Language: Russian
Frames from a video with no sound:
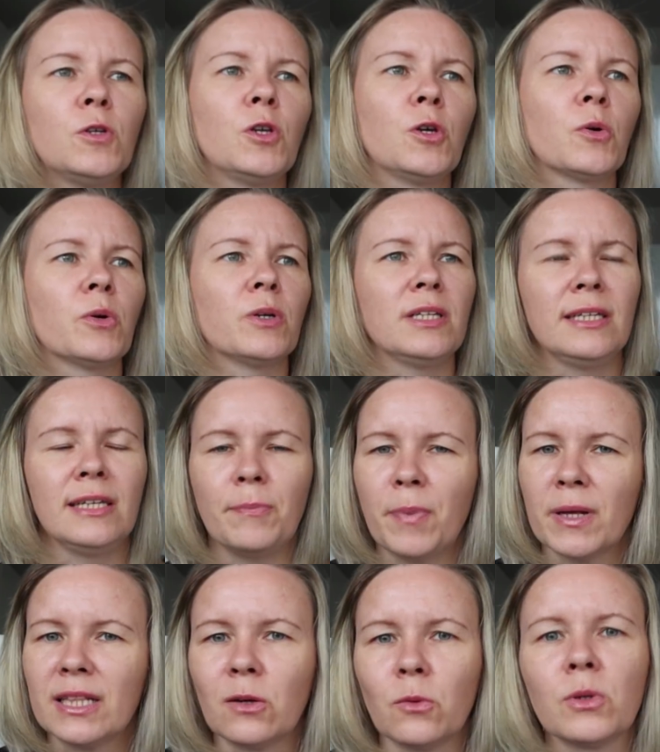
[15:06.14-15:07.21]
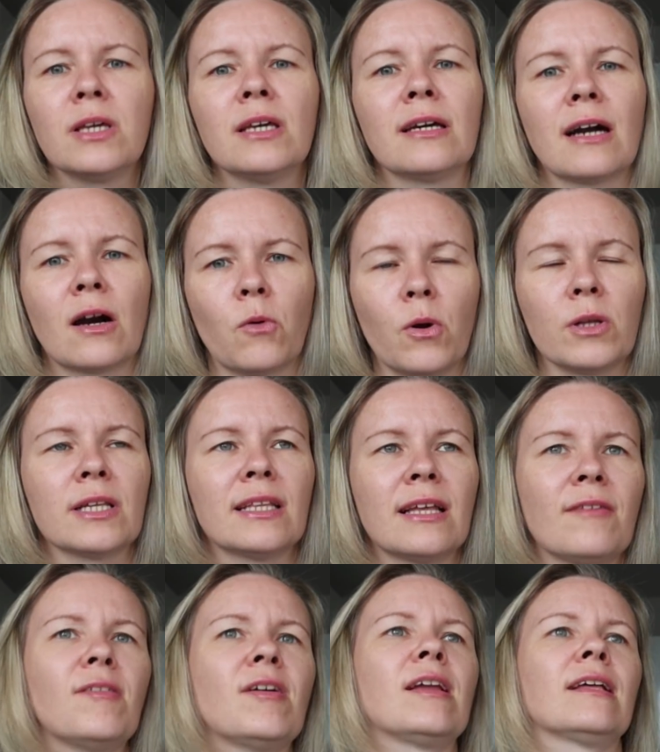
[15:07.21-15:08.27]
нее ни подруги какой-то
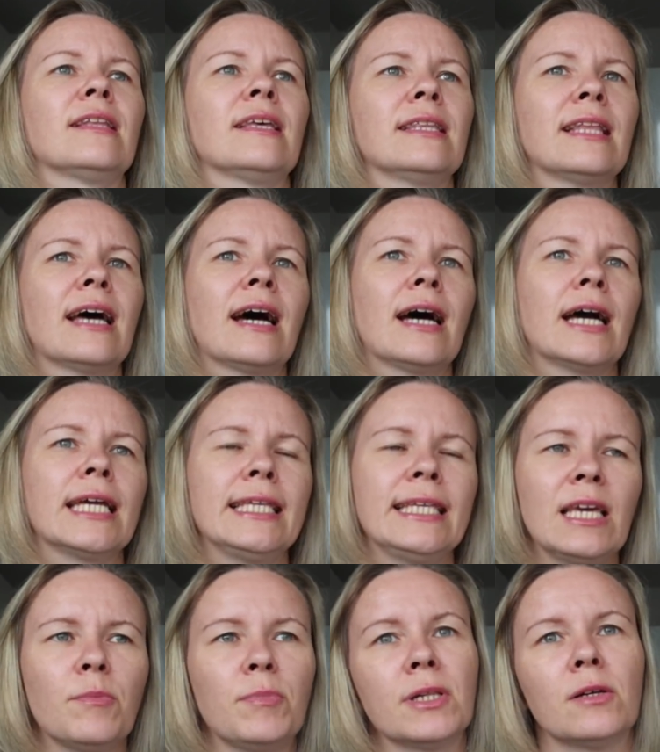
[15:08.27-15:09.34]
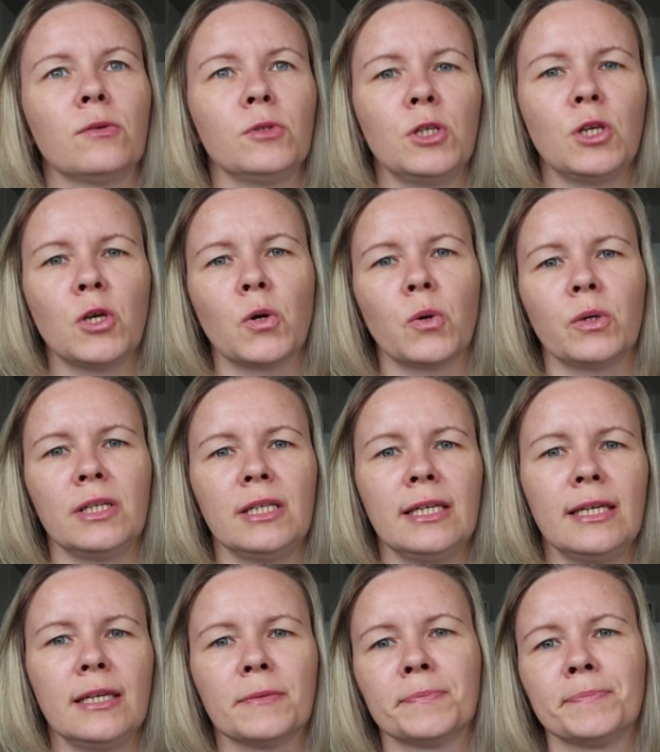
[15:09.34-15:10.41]
доверенной, да, не было у нее
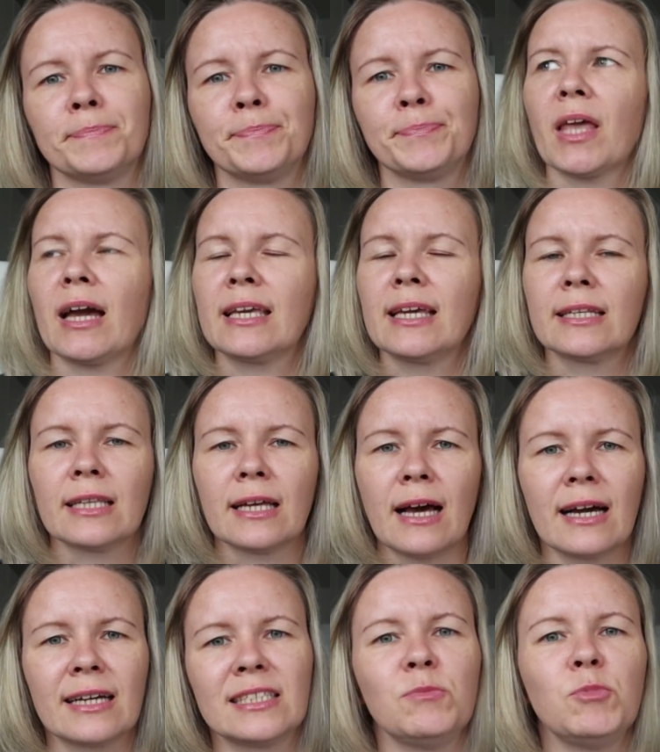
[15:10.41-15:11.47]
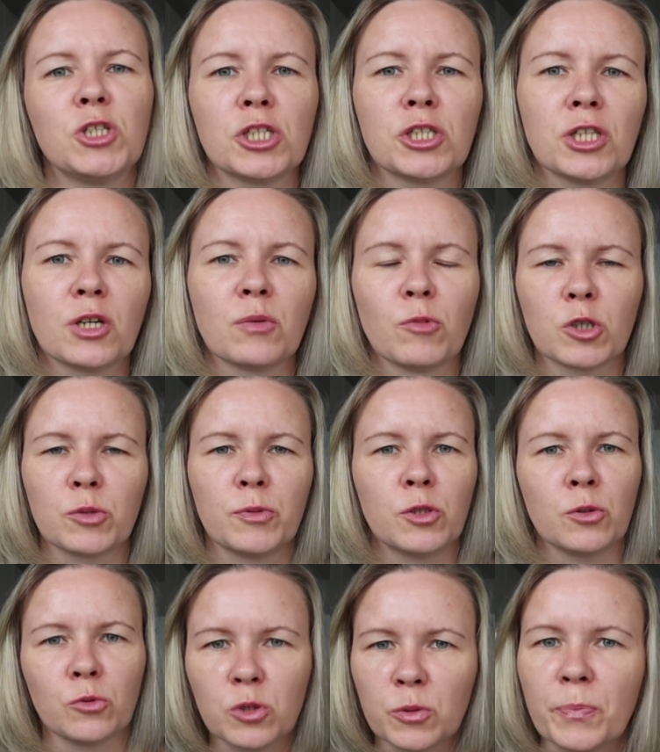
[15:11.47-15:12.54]
ни каких-то академических, может
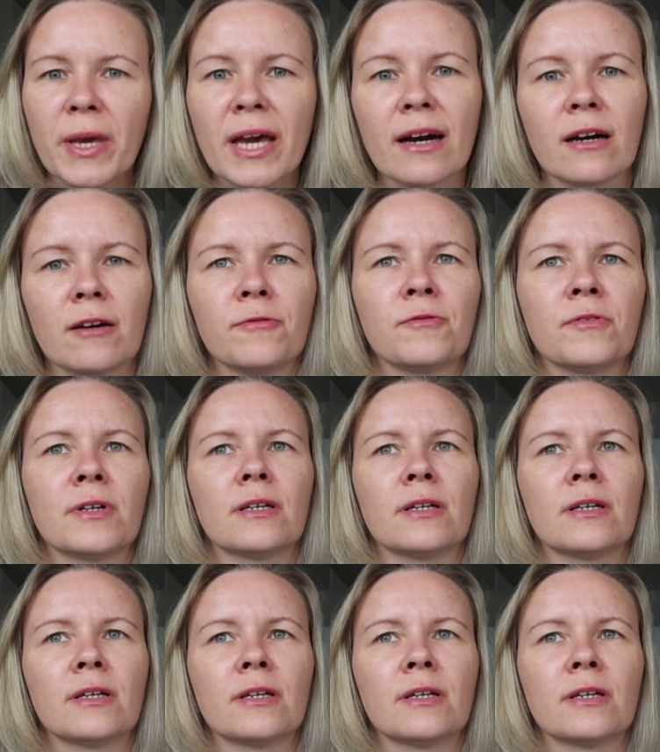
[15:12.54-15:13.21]
быть, успехов,